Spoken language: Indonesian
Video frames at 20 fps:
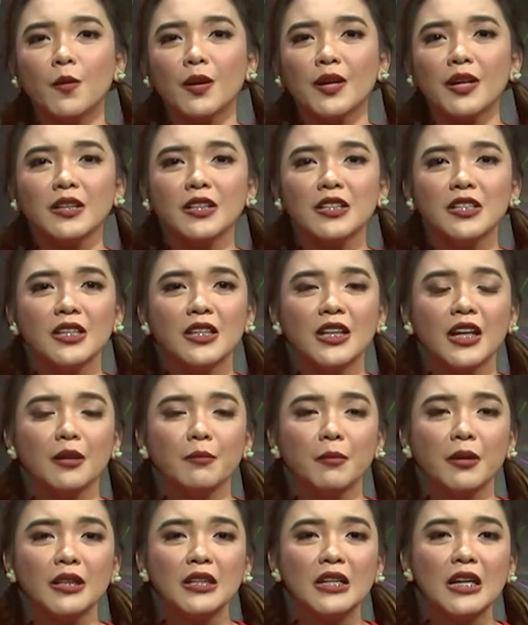wayang
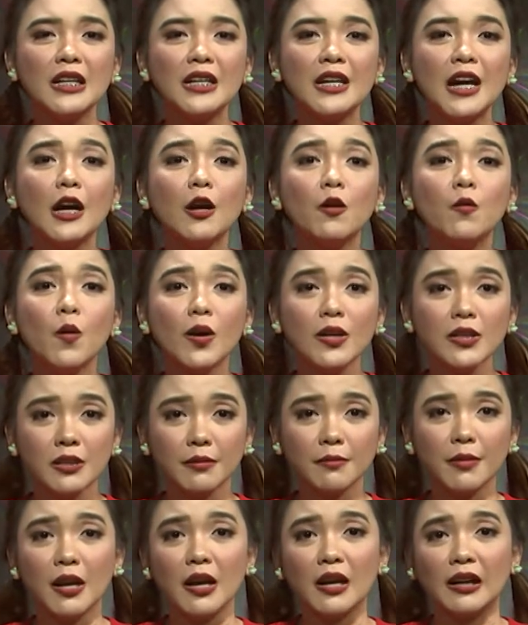dijadikan media dakwah
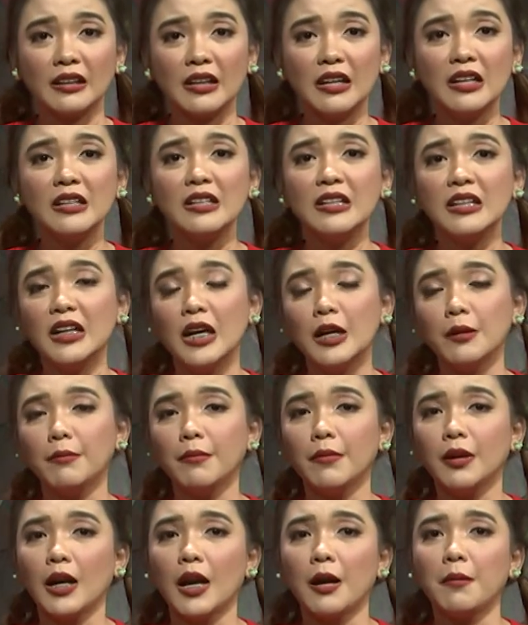sebenarnya dengan
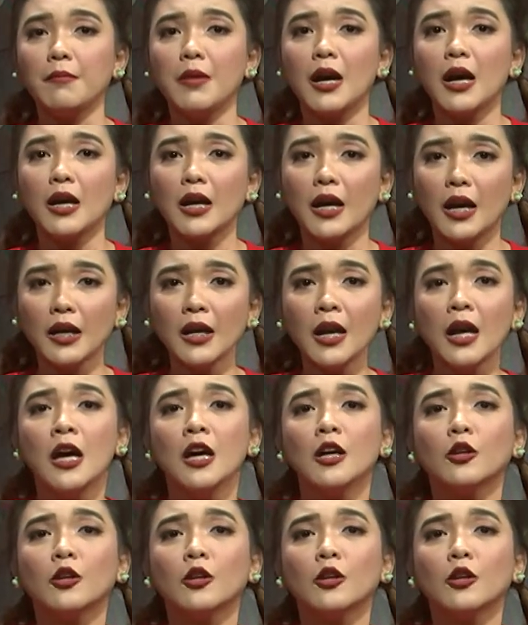menambahkan